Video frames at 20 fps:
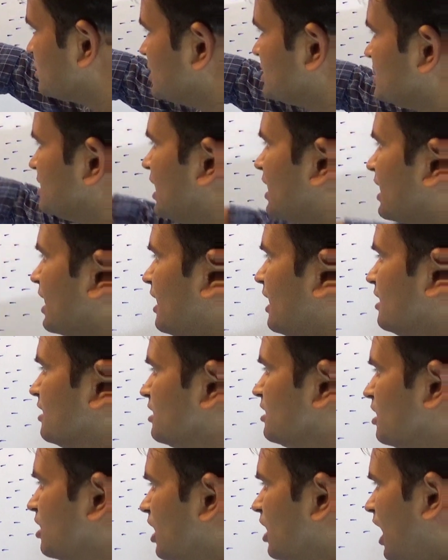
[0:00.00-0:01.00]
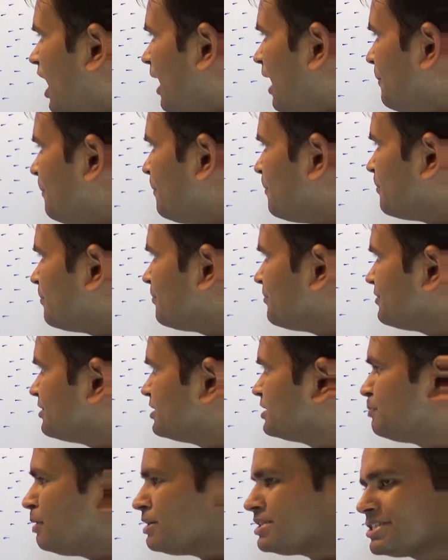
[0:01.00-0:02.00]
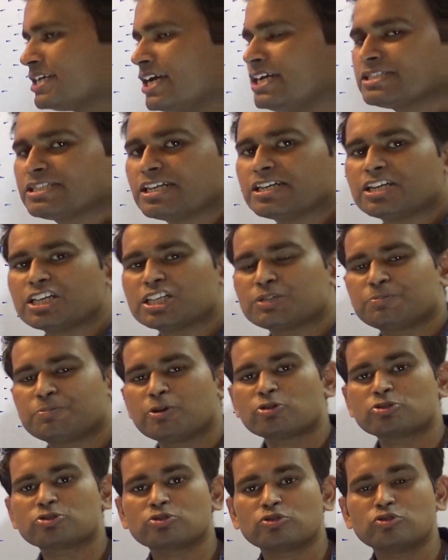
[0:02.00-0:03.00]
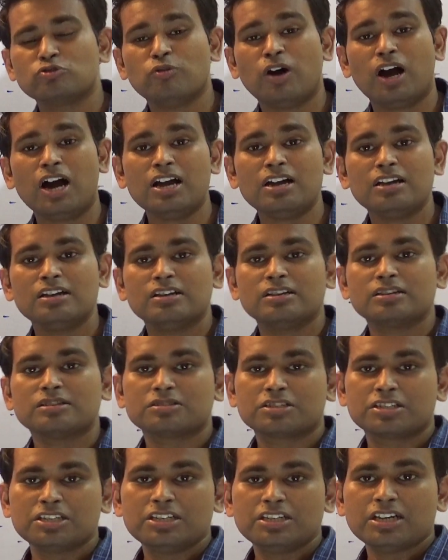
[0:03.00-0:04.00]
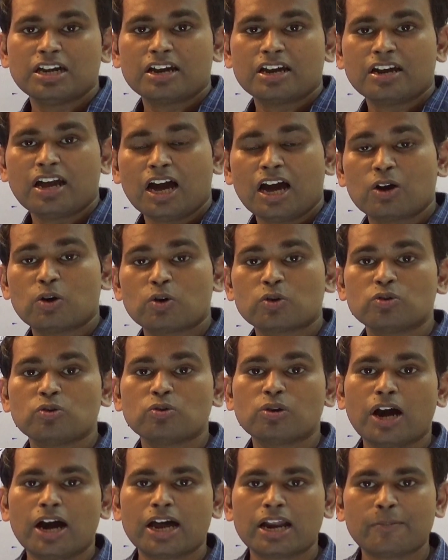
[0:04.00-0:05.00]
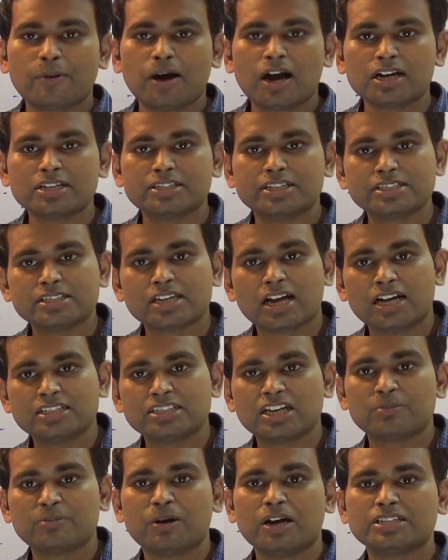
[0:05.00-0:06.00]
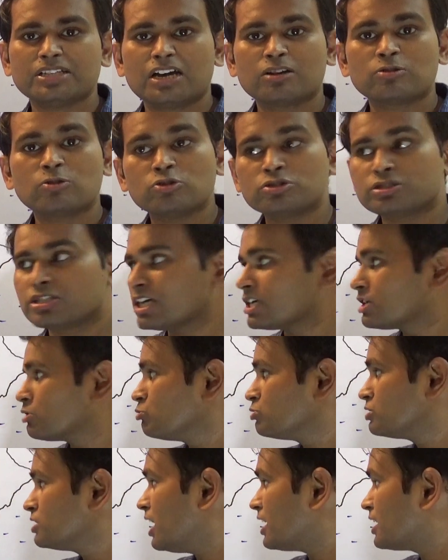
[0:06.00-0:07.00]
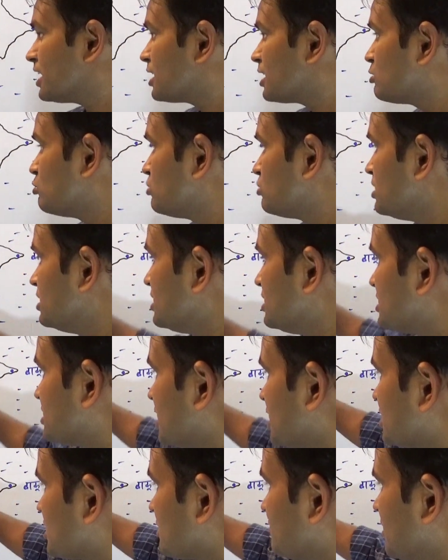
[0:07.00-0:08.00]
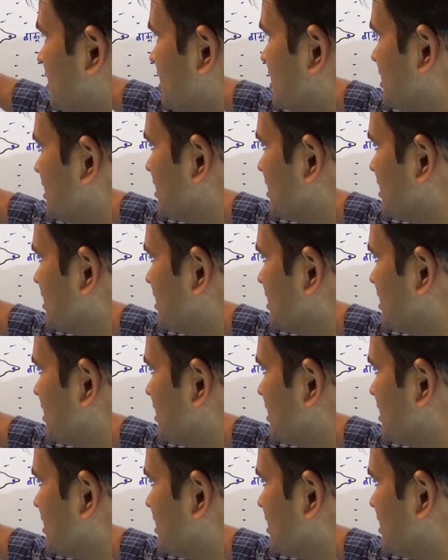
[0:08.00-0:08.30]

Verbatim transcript: दे दिया गया अब बस यहीं से डिस्प्यूट शुरू हुआ कि नागोर्नो काराबाग क्षेत्र अजरबैजान को दे क्यों दिया गया क्योंकि इस क्षेत्र में